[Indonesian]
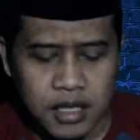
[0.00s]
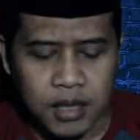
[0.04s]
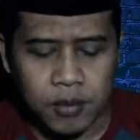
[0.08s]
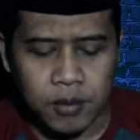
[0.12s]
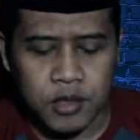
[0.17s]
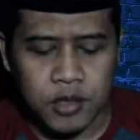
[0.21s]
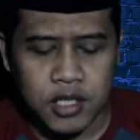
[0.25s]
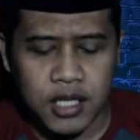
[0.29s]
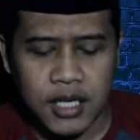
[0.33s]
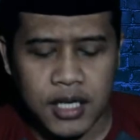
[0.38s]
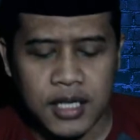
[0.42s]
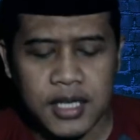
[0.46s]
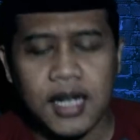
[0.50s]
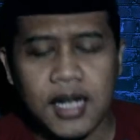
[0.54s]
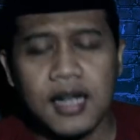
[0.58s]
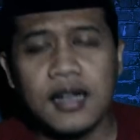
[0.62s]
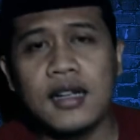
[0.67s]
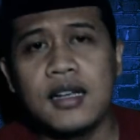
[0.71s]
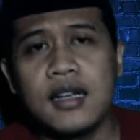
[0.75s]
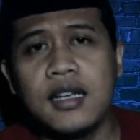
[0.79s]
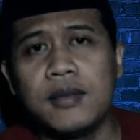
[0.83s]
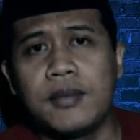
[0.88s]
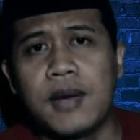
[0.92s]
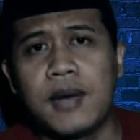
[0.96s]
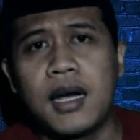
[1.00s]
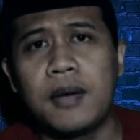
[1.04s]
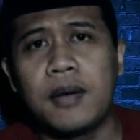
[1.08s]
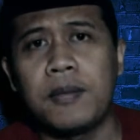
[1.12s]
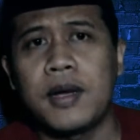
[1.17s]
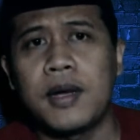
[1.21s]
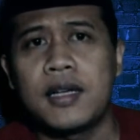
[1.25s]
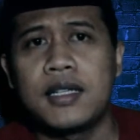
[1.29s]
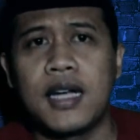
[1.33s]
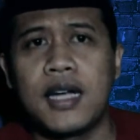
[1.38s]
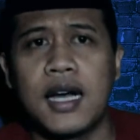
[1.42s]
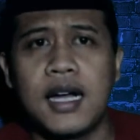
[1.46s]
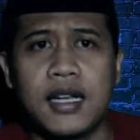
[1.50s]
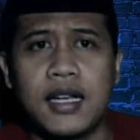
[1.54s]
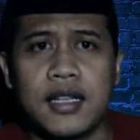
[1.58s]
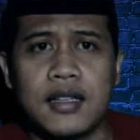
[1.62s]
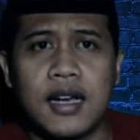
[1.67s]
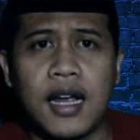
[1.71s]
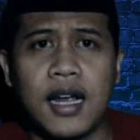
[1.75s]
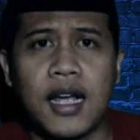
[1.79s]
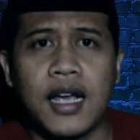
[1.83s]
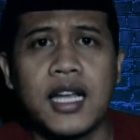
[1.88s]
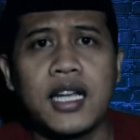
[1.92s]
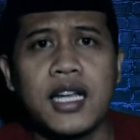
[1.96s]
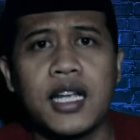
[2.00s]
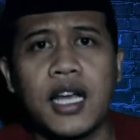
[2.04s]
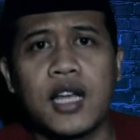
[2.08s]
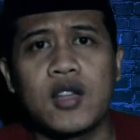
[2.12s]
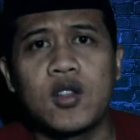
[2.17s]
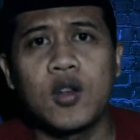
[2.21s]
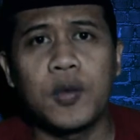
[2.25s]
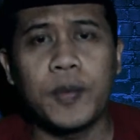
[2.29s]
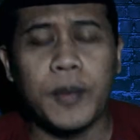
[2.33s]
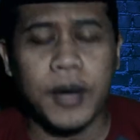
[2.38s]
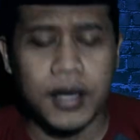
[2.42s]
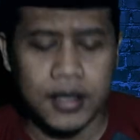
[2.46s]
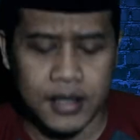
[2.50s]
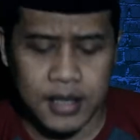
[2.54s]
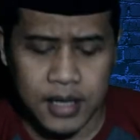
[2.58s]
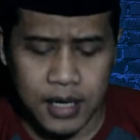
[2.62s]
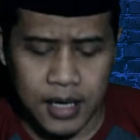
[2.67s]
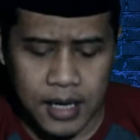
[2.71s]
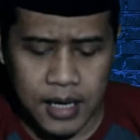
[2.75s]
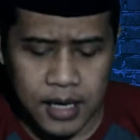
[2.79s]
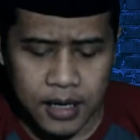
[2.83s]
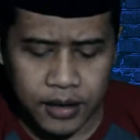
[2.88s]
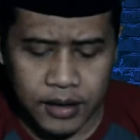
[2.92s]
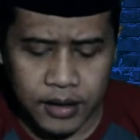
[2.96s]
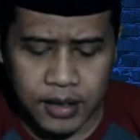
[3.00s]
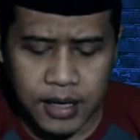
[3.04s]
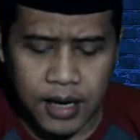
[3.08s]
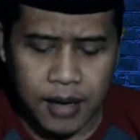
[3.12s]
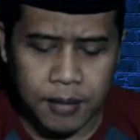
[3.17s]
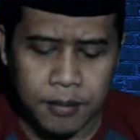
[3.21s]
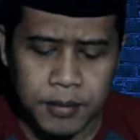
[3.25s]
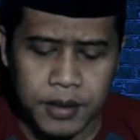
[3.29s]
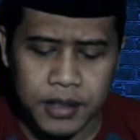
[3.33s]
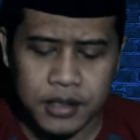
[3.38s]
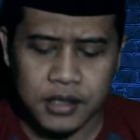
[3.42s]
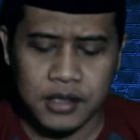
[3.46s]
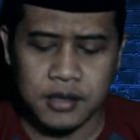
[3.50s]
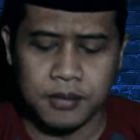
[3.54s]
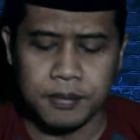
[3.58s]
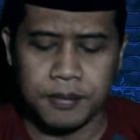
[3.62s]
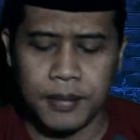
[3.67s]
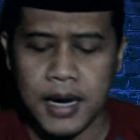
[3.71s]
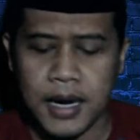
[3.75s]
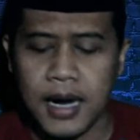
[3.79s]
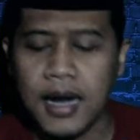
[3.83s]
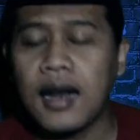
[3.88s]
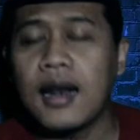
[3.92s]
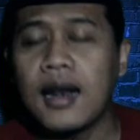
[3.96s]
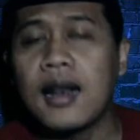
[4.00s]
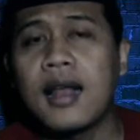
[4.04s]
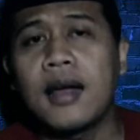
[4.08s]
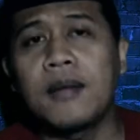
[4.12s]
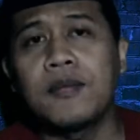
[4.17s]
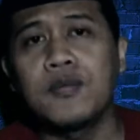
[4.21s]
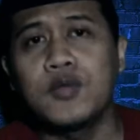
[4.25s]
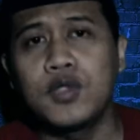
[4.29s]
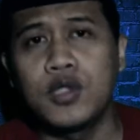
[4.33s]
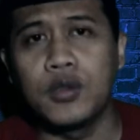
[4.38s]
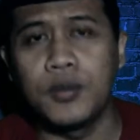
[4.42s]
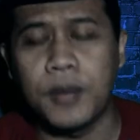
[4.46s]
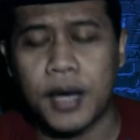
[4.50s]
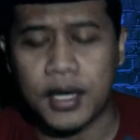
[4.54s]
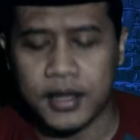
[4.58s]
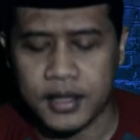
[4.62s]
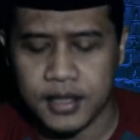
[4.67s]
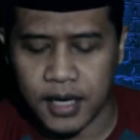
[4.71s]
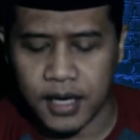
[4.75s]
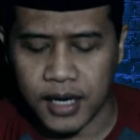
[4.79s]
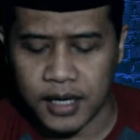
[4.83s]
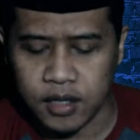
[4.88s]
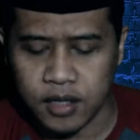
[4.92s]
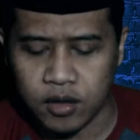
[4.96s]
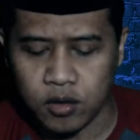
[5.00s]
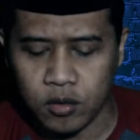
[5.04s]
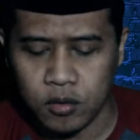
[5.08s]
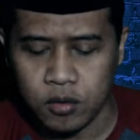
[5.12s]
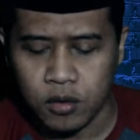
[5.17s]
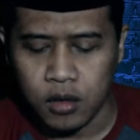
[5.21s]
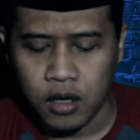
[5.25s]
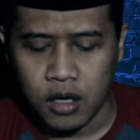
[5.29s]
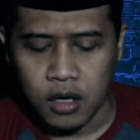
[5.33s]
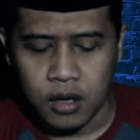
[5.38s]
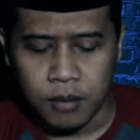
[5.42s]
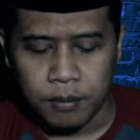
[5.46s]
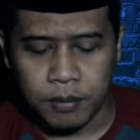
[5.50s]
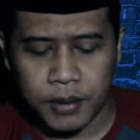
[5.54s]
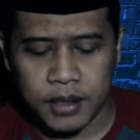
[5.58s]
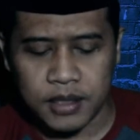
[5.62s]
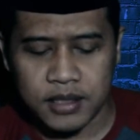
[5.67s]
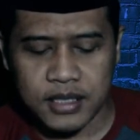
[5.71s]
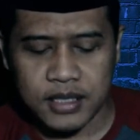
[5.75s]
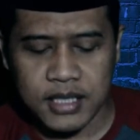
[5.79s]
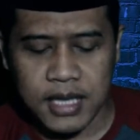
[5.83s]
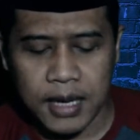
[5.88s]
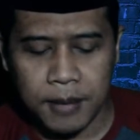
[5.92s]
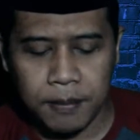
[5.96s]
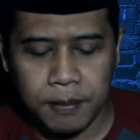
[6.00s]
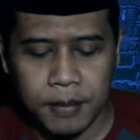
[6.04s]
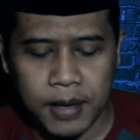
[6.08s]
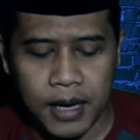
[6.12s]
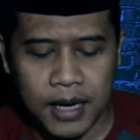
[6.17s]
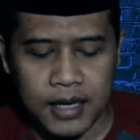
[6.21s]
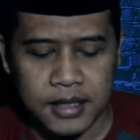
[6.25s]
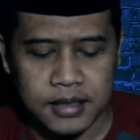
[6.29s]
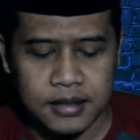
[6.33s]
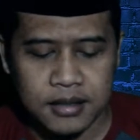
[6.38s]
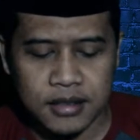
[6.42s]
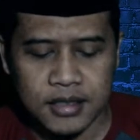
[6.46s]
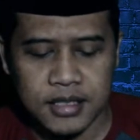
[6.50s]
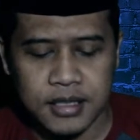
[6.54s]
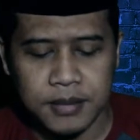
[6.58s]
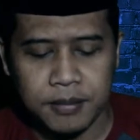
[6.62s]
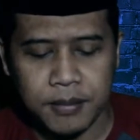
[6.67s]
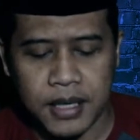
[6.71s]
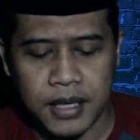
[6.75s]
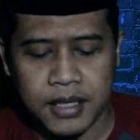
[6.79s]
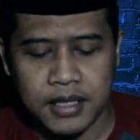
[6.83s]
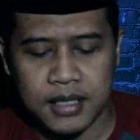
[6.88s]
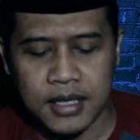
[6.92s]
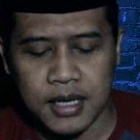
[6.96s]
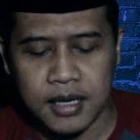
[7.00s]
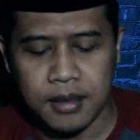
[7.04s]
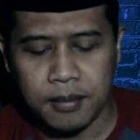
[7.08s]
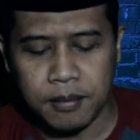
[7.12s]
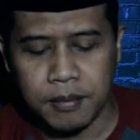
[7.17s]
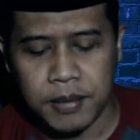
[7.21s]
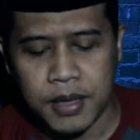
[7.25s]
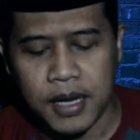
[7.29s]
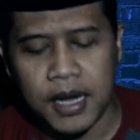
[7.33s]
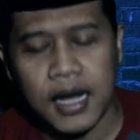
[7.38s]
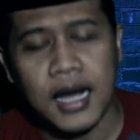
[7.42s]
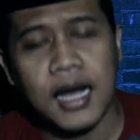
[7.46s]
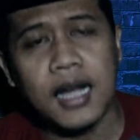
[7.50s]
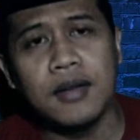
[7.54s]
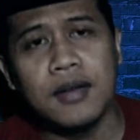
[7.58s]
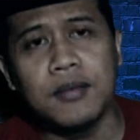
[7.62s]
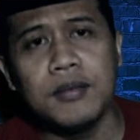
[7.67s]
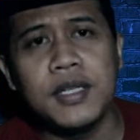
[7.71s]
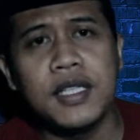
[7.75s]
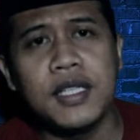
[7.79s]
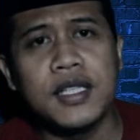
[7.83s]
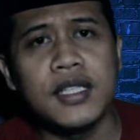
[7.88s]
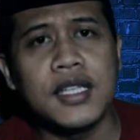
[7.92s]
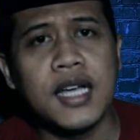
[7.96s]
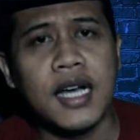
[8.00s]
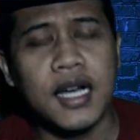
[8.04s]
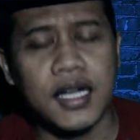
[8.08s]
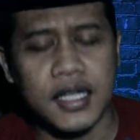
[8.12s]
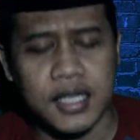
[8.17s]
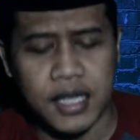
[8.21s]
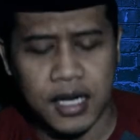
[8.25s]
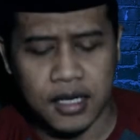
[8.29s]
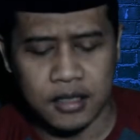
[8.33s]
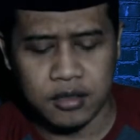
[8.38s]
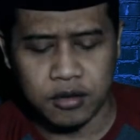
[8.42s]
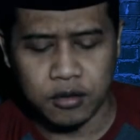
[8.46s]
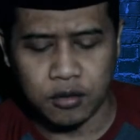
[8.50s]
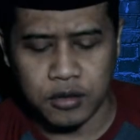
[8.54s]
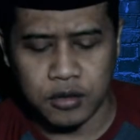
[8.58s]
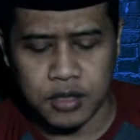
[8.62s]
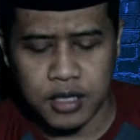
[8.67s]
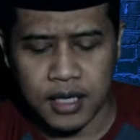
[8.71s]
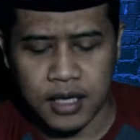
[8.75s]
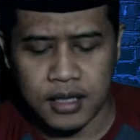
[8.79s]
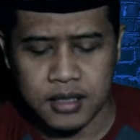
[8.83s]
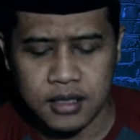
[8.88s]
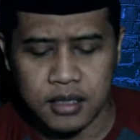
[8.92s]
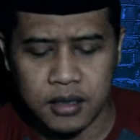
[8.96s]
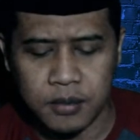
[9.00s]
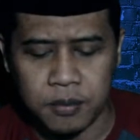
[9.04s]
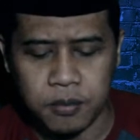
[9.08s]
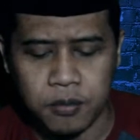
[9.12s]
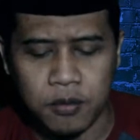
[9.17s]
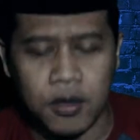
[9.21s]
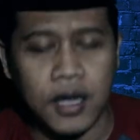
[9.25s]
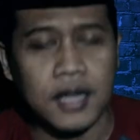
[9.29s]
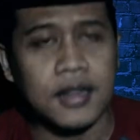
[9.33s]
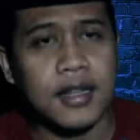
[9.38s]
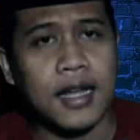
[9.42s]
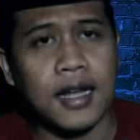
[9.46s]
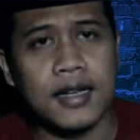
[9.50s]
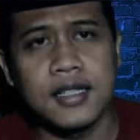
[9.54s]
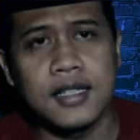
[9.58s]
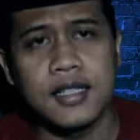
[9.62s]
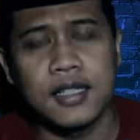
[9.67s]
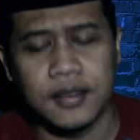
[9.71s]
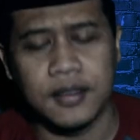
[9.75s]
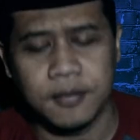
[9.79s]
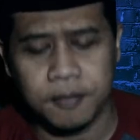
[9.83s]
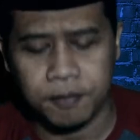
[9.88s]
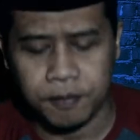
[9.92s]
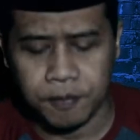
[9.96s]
Kemudian yang kelima pada hari terakhir yaitu pada hari Kamis malam Jumatnya itu persiapkan jimat dan bahan minyak yang sudah dibuat tadi.